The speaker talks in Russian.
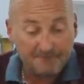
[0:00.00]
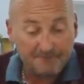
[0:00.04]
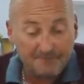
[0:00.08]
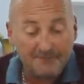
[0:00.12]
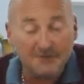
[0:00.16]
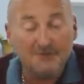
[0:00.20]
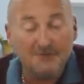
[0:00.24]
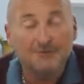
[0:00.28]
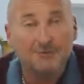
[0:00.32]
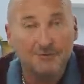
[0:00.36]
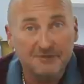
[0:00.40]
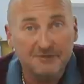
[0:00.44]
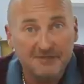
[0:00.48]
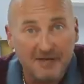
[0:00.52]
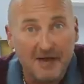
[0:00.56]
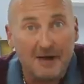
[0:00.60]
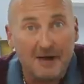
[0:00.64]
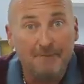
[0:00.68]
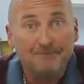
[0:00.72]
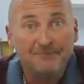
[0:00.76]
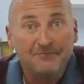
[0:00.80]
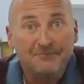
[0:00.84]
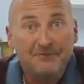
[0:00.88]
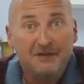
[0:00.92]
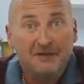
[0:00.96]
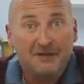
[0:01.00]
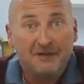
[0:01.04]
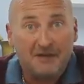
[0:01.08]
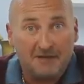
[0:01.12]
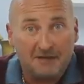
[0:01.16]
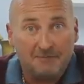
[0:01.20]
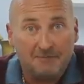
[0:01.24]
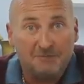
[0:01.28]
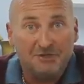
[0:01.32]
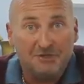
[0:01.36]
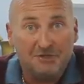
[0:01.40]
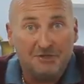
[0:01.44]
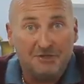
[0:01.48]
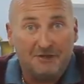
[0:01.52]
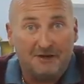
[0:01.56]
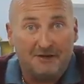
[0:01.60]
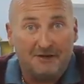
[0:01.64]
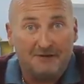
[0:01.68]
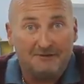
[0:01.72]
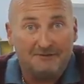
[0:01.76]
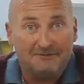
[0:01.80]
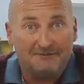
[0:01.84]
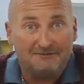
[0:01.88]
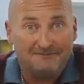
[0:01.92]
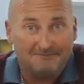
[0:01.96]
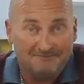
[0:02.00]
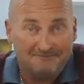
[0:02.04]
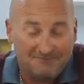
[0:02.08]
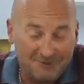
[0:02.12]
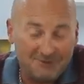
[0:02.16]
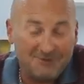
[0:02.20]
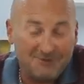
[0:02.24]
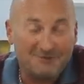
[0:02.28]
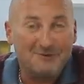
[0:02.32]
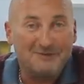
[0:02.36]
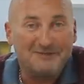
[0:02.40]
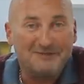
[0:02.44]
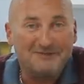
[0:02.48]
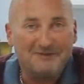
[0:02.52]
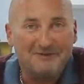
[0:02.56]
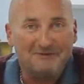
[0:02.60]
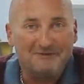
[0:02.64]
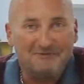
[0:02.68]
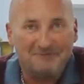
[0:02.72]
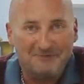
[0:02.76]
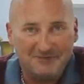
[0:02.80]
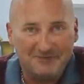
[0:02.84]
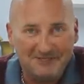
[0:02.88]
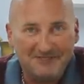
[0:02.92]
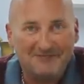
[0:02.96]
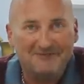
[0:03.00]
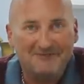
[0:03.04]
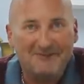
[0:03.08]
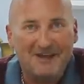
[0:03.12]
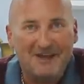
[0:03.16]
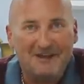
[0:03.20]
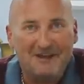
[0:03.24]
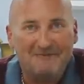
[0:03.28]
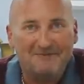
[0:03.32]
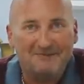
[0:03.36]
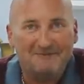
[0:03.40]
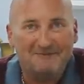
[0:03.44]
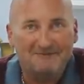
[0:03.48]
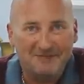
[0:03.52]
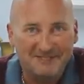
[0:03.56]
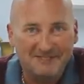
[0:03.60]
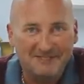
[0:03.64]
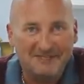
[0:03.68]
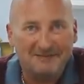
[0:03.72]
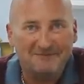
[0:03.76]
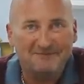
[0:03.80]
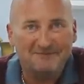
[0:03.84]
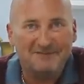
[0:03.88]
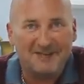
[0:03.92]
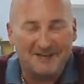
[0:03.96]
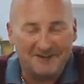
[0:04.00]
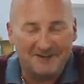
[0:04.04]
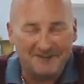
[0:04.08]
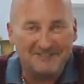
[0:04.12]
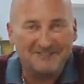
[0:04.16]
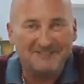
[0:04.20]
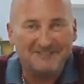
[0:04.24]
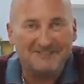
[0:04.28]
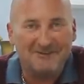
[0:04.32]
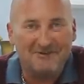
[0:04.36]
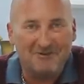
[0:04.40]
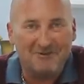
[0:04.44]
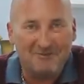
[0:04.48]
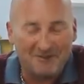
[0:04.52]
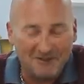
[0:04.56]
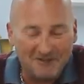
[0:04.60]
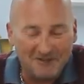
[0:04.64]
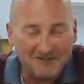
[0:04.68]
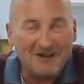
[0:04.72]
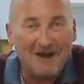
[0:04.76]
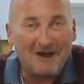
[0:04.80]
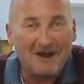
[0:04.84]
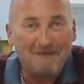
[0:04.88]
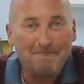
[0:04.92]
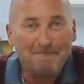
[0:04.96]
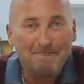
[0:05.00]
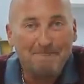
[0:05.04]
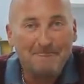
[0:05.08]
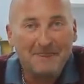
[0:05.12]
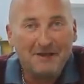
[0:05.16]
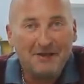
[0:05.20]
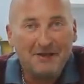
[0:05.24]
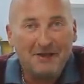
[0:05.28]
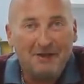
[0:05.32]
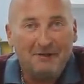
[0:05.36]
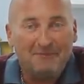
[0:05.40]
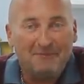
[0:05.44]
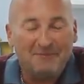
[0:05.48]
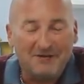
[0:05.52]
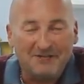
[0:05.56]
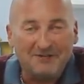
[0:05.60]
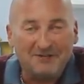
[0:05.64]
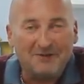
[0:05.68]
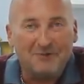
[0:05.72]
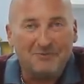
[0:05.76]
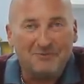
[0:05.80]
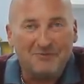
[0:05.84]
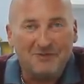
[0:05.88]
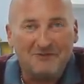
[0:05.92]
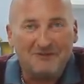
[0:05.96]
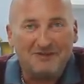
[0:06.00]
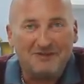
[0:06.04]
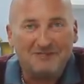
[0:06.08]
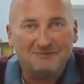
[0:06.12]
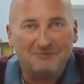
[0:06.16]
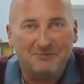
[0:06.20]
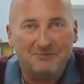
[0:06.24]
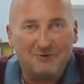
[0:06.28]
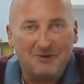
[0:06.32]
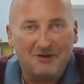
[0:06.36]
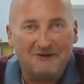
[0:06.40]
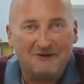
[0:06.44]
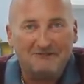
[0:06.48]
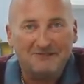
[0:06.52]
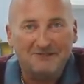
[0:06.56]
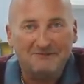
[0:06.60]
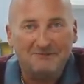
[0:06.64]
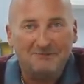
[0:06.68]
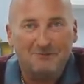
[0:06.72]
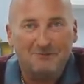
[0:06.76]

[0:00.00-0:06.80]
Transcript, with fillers: Друзья, как обычно, с удовольствием представляем вам рецепт дарницкого балыка. Мы готовим для вас много всего